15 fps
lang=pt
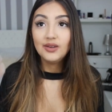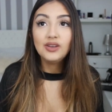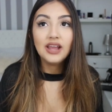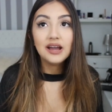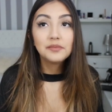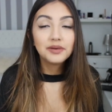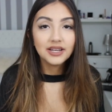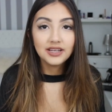E
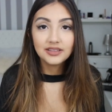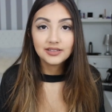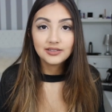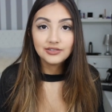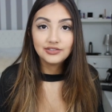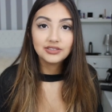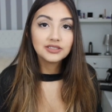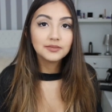olhar para ele
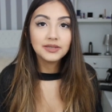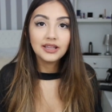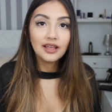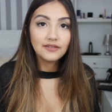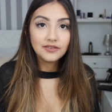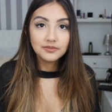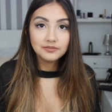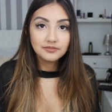todo dia também
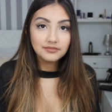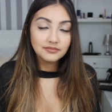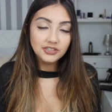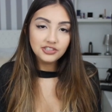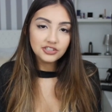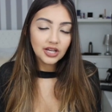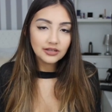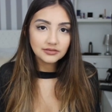tava
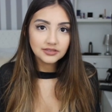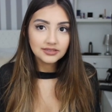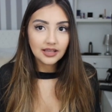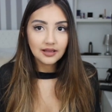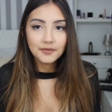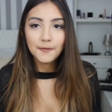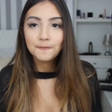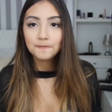me enchendo,
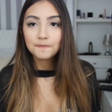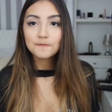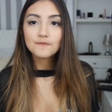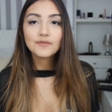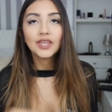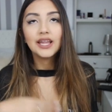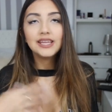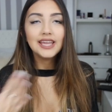sabe?
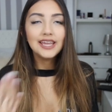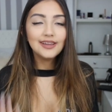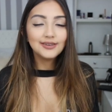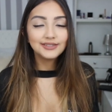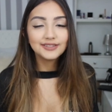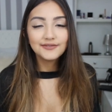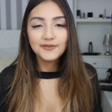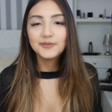E aí
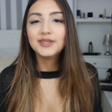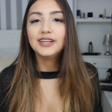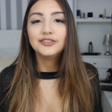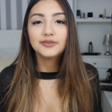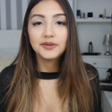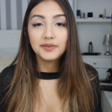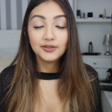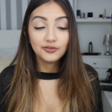eu resolvi mudar
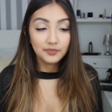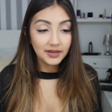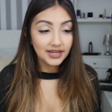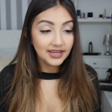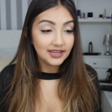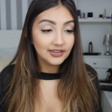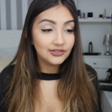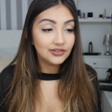de papel de
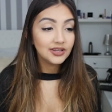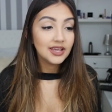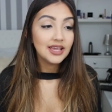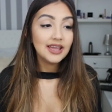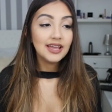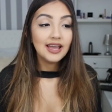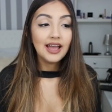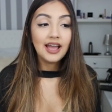parede.
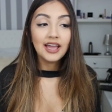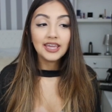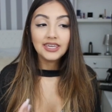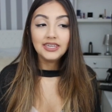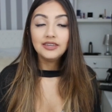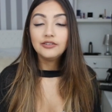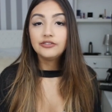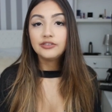
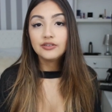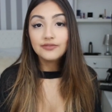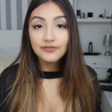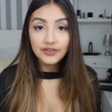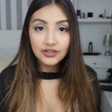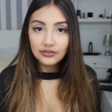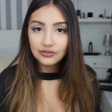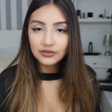Aí eu achei
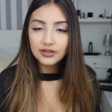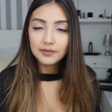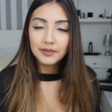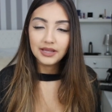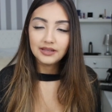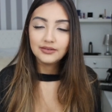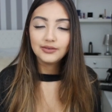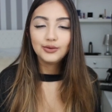um vídeo
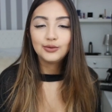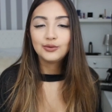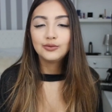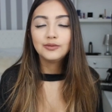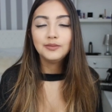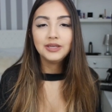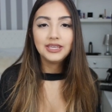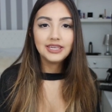também no
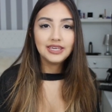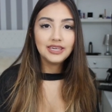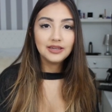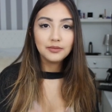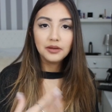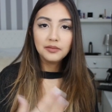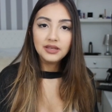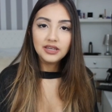YouTube
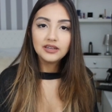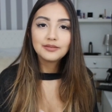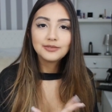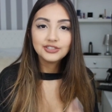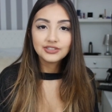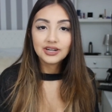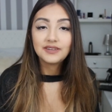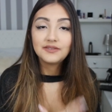que uma menina
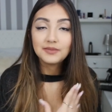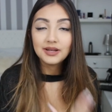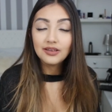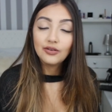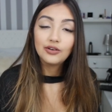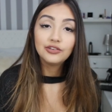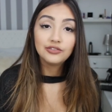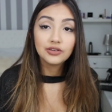mostrava uma
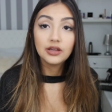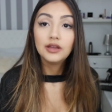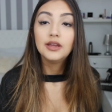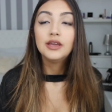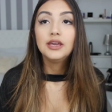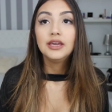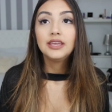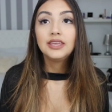loja
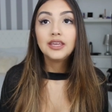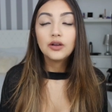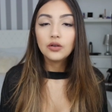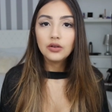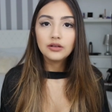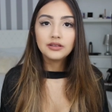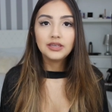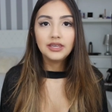que,
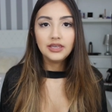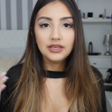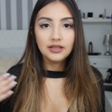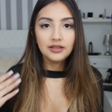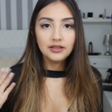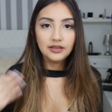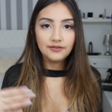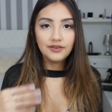
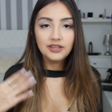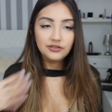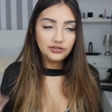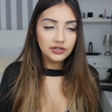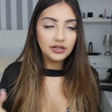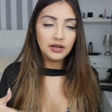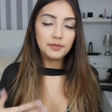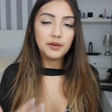que
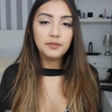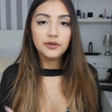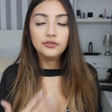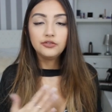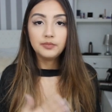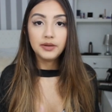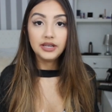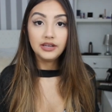vendia né,
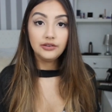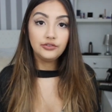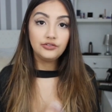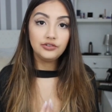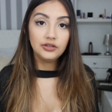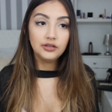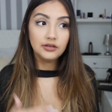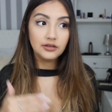papel de
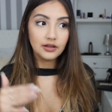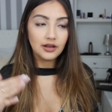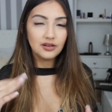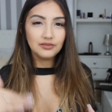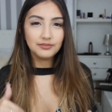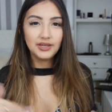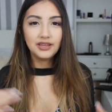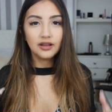parede
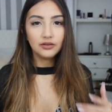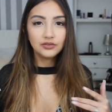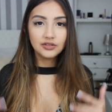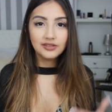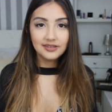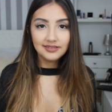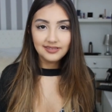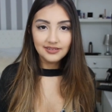meio que
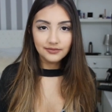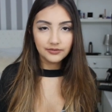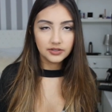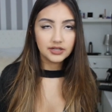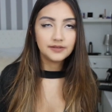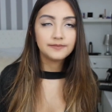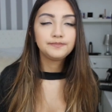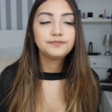
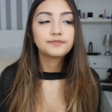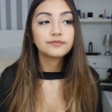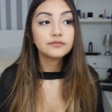autoadesivo, né?